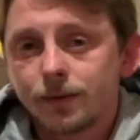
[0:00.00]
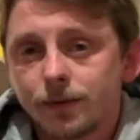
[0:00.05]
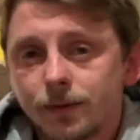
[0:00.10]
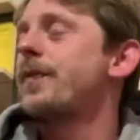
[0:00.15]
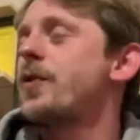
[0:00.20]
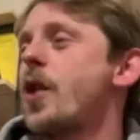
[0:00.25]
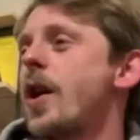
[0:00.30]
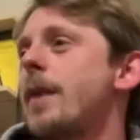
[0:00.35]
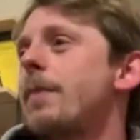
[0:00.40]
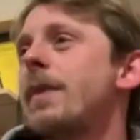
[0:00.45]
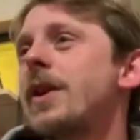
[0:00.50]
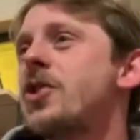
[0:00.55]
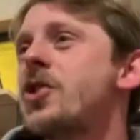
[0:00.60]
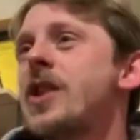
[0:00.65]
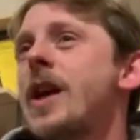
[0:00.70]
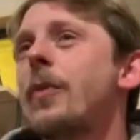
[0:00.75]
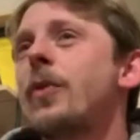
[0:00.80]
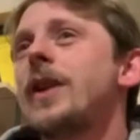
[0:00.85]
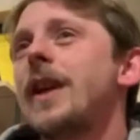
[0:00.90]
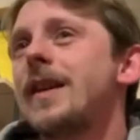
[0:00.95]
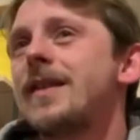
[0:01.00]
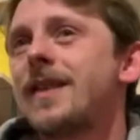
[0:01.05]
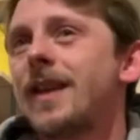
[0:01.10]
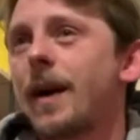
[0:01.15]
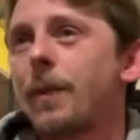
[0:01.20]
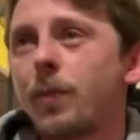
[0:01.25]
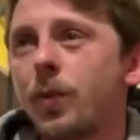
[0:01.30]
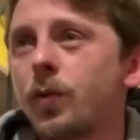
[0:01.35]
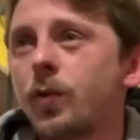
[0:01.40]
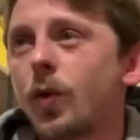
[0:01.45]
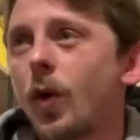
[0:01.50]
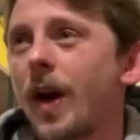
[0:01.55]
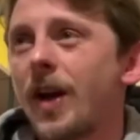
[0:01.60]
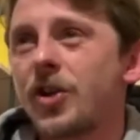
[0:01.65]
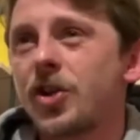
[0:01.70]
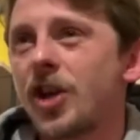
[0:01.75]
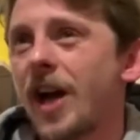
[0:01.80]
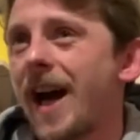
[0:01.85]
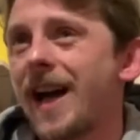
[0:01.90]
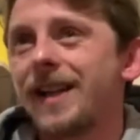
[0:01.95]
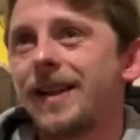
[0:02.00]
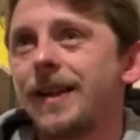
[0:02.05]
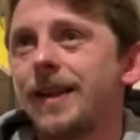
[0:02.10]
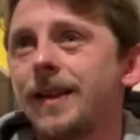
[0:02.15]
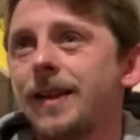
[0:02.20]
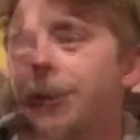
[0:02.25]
Cioè, immaginiamo di essere appunto lasciati,